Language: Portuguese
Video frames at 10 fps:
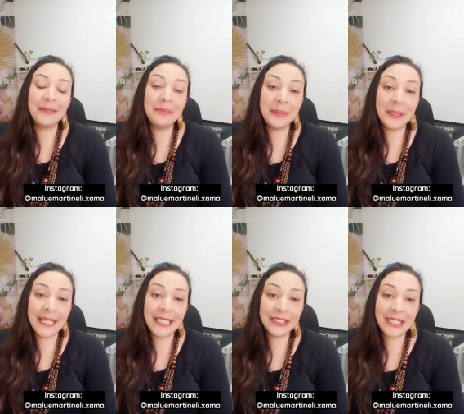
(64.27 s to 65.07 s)

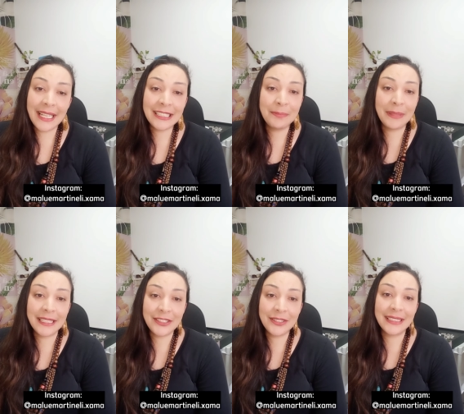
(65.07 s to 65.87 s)
mãe de três
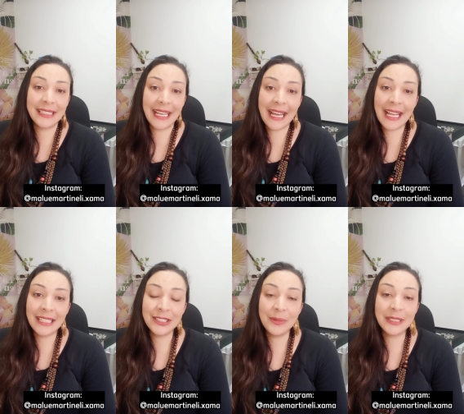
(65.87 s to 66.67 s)

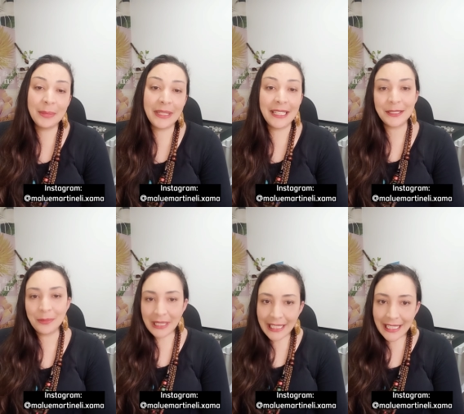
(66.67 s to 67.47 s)
preciosidades, duas meninas e um
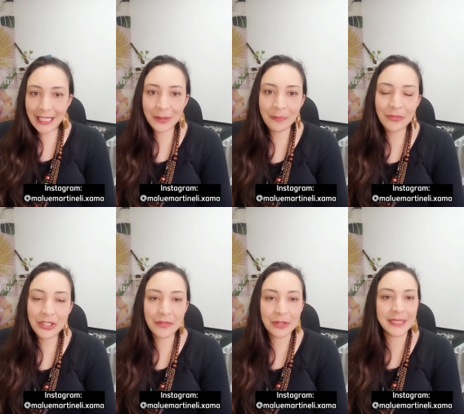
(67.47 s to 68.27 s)
menino.
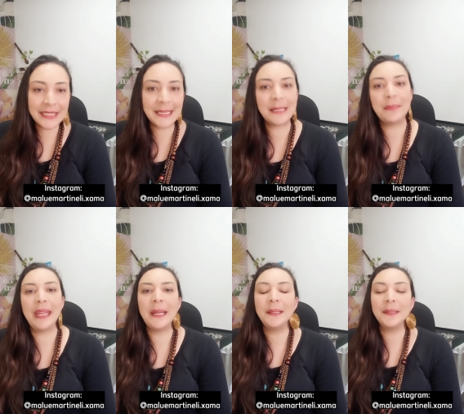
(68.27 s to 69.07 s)
Tive dois
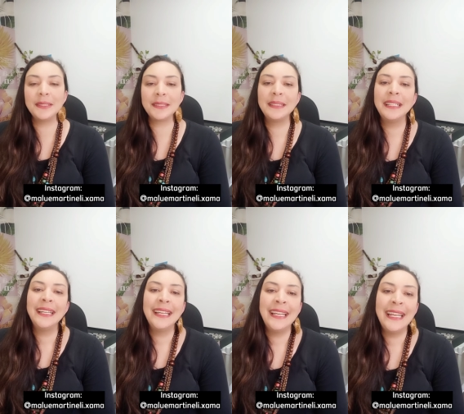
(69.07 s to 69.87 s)
casamentos.
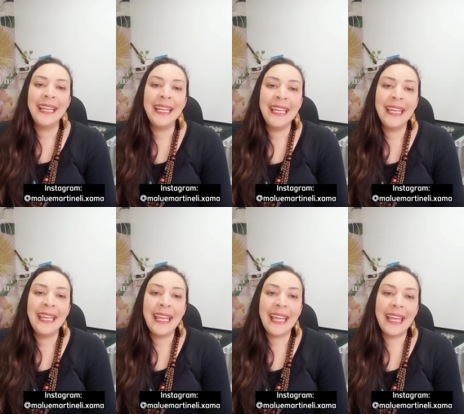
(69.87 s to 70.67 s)

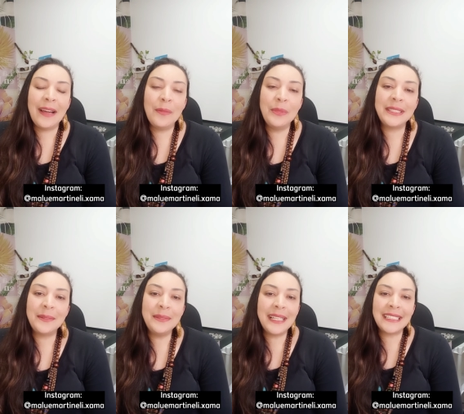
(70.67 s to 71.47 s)
É, o meu
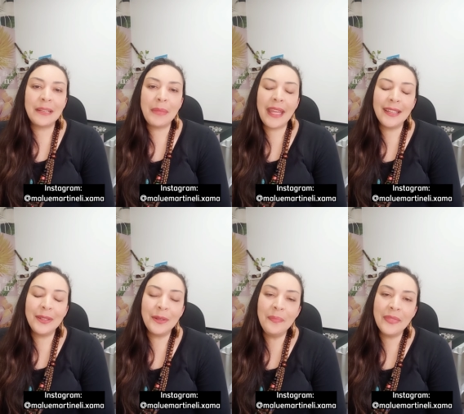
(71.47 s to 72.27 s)
segundo
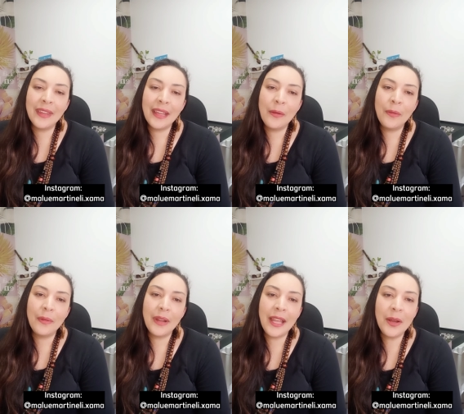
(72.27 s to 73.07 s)
casamento, eu
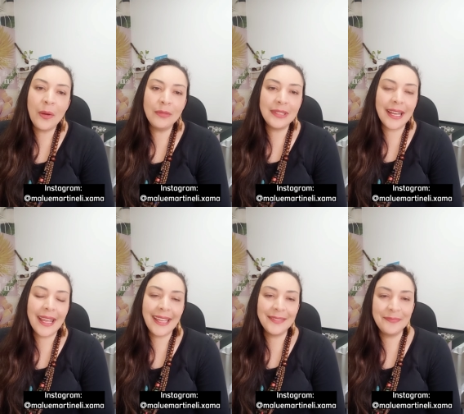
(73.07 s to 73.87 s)

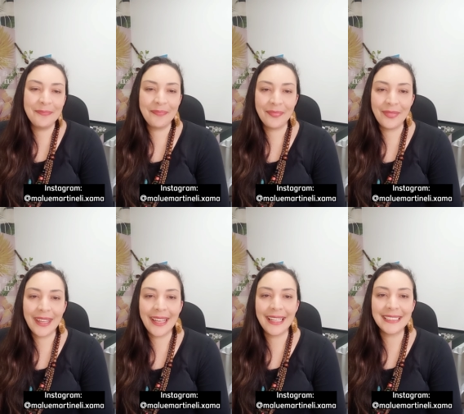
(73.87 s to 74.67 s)
reencontrei,
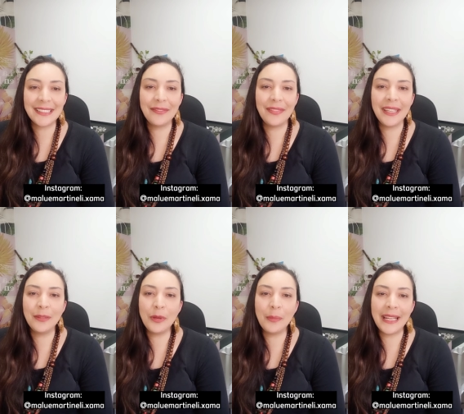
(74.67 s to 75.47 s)
né, nessa vida, o
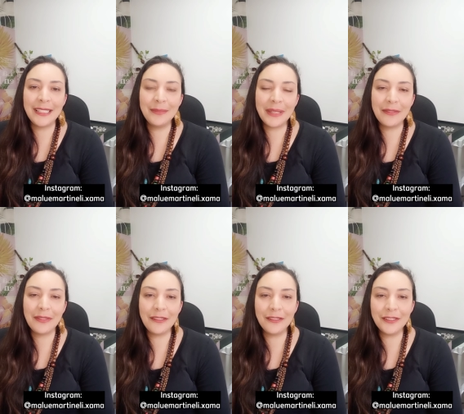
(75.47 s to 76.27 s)
meu marido
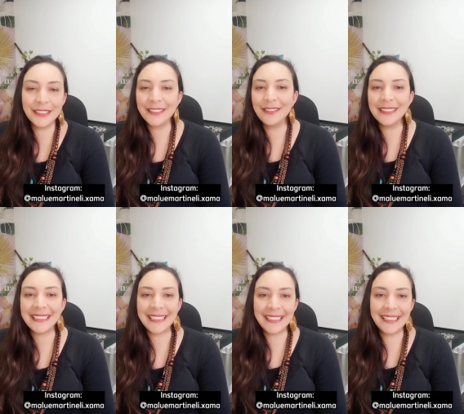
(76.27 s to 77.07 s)
maravilhoso,
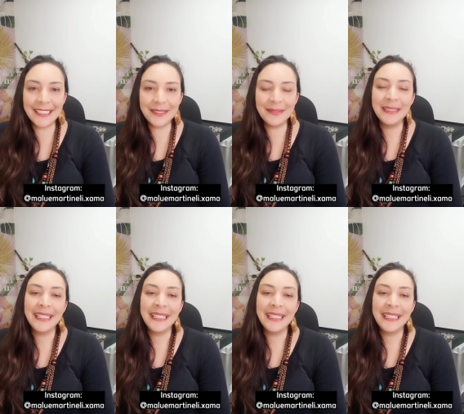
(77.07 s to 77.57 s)
Luciano.